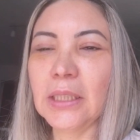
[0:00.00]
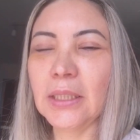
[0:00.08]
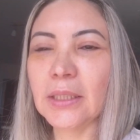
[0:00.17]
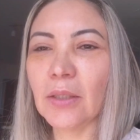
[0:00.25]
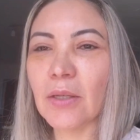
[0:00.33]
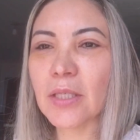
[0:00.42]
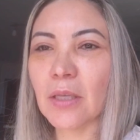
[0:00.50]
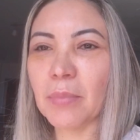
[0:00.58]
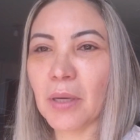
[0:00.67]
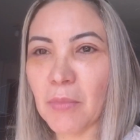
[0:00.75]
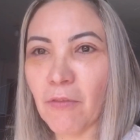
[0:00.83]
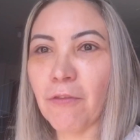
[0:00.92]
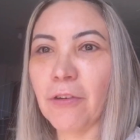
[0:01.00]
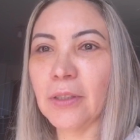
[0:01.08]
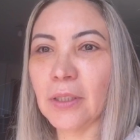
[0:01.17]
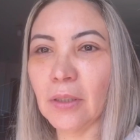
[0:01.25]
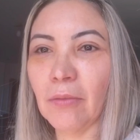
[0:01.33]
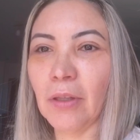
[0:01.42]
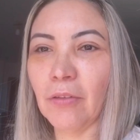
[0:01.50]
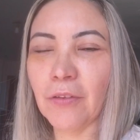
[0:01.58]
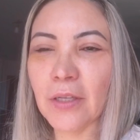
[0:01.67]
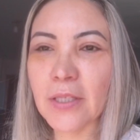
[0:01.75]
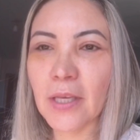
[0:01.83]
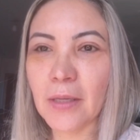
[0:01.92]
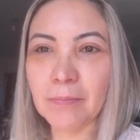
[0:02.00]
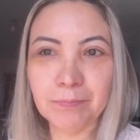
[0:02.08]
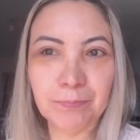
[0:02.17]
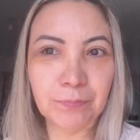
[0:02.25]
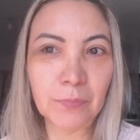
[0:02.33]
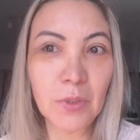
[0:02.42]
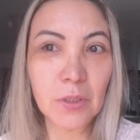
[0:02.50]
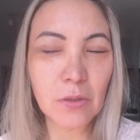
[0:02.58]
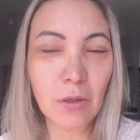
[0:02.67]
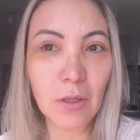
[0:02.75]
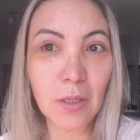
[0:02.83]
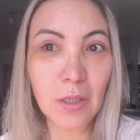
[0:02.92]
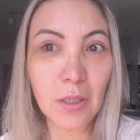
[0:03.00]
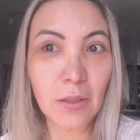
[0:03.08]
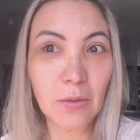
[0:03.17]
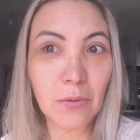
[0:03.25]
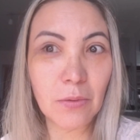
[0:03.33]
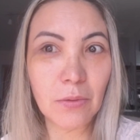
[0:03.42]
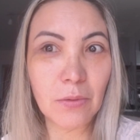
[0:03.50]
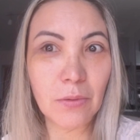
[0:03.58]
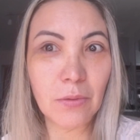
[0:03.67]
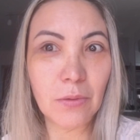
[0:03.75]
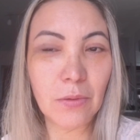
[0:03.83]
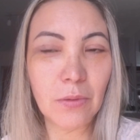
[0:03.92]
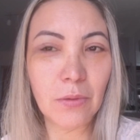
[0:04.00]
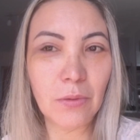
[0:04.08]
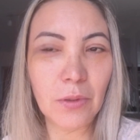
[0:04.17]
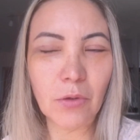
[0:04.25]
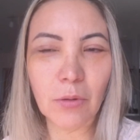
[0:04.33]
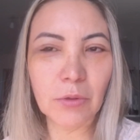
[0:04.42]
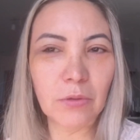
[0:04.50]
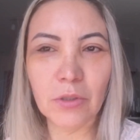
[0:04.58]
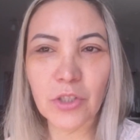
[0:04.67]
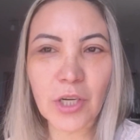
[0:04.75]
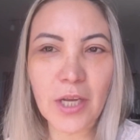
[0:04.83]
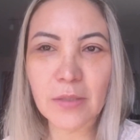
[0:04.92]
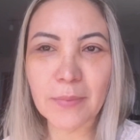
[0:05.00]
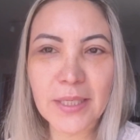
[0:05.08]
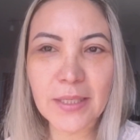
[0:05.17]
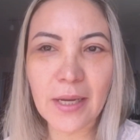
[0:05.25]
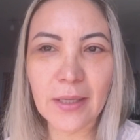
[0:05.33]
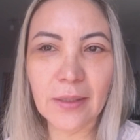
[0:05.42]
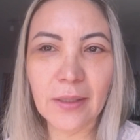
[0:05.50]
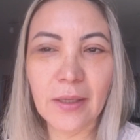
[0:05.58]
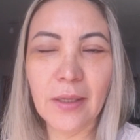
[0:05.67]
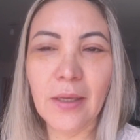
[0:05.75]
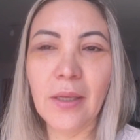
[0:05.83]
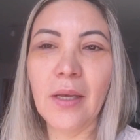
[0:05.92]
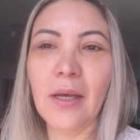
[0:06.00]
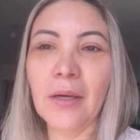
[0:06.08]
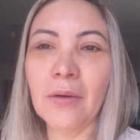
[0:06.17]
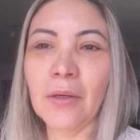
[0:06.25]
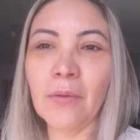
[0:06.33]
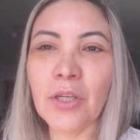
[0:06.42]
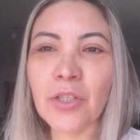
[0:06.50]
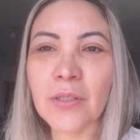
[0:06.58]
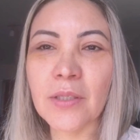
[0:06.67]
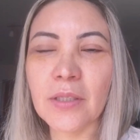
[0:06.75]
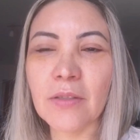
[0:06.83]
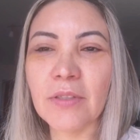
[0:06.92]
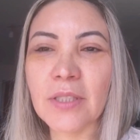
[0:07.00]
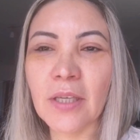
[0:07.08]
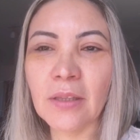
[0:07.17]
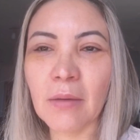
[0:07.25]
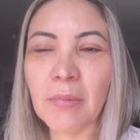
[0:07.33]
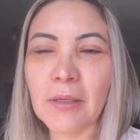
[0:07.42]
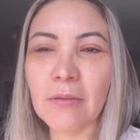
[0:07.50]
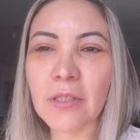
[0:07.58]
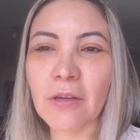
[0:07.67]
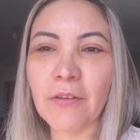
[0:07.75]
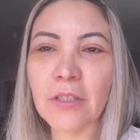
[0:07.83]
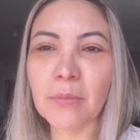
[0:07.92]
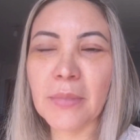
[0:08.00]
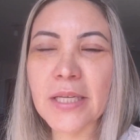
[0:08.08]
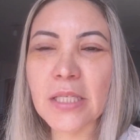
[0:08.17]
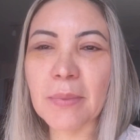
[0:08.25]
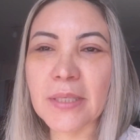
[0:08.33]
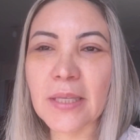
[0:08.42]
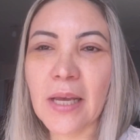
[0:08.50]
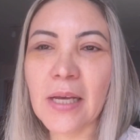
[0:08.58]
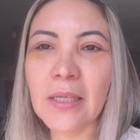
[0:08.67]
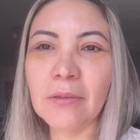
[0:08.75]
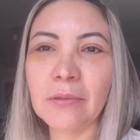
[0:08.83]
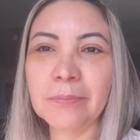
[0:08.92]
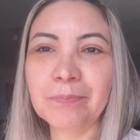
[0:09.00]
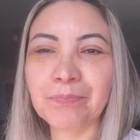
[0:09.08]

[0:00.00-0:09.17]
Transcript: Então, assim, para mim foi tranquilo fazer. Só o incômodo do inchaço, mais nada. Agora, eu acho assim, se você trabalha num serviço mais pesado,